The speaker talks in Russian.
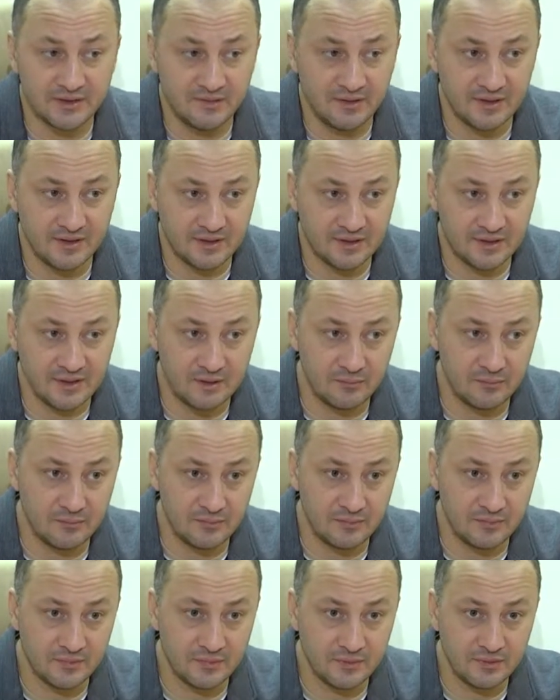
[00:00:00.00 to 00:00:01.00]
связанные
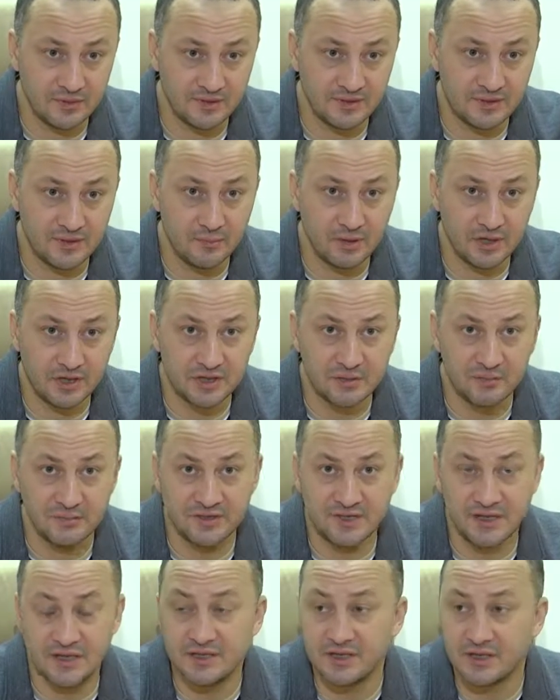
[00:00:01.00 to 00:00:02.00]
там э, с
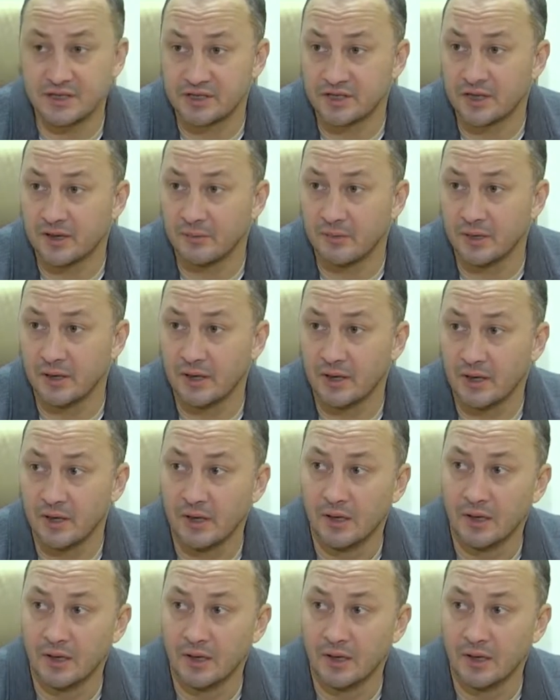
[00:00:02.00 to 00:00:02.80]
небольшими задержками,